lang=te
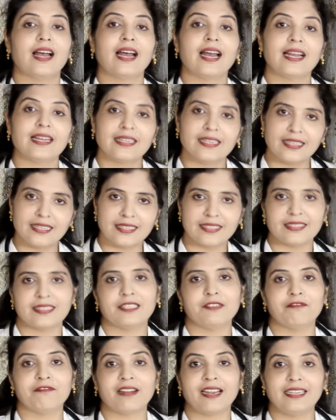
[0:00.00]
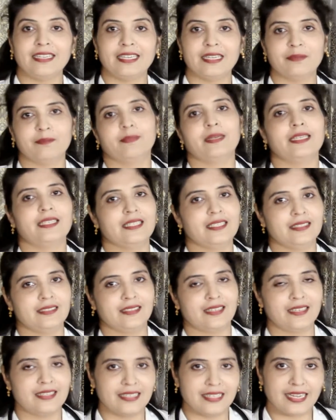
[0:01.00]
ఆఖరిది ఫైండ్ ఏ బడ్డీ
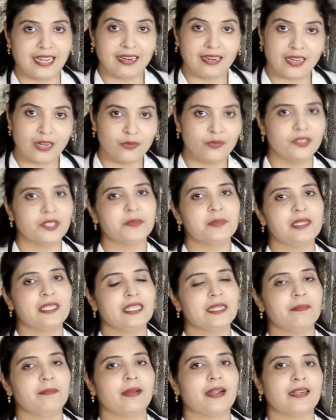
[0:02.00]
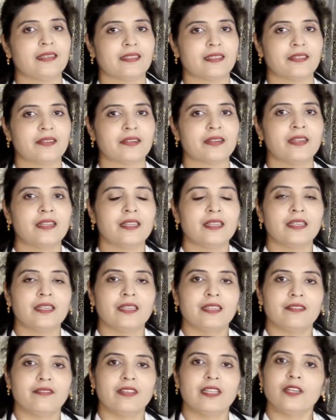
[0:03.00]
అంటే అకౌంటబిలిటీ పార్ట్నర్
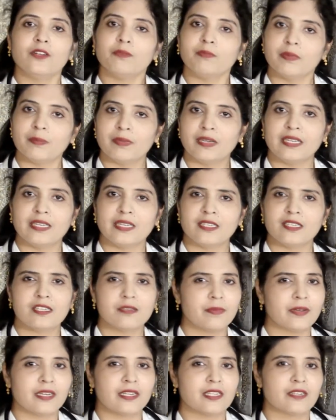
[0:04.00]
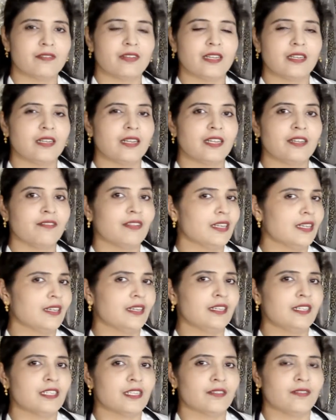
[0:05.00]
వీళ్ళు మిమ్మల్ని కించపరిచే వాళ్ళు కానీ
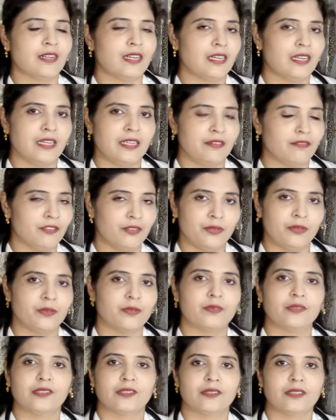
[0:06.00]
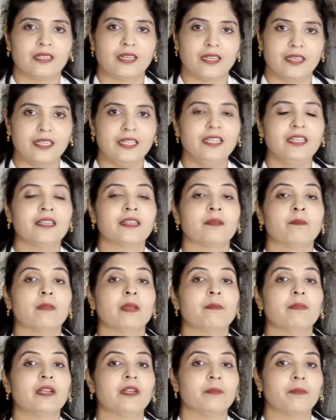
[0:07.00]
వెక్కిరించే వాళ్ళు అయి ఉండకూడదు కానీ
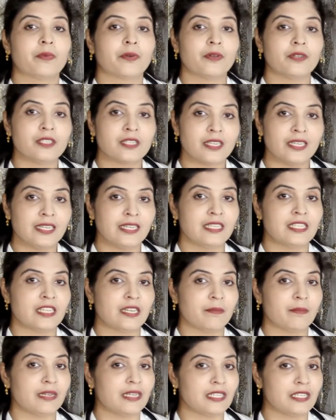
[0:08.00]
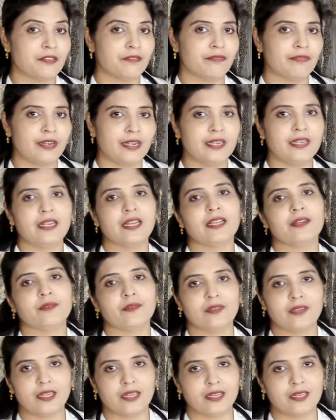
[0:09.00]
మిమ్మల్ని ప్రోత్సహించే మంచి ఫ్రెండ్ అయి
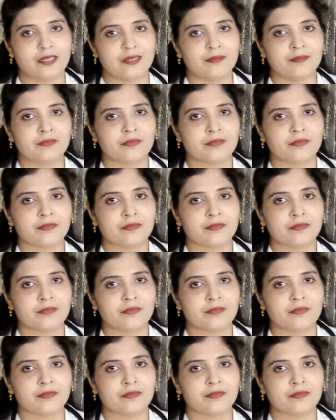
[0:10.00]
ఉండాలి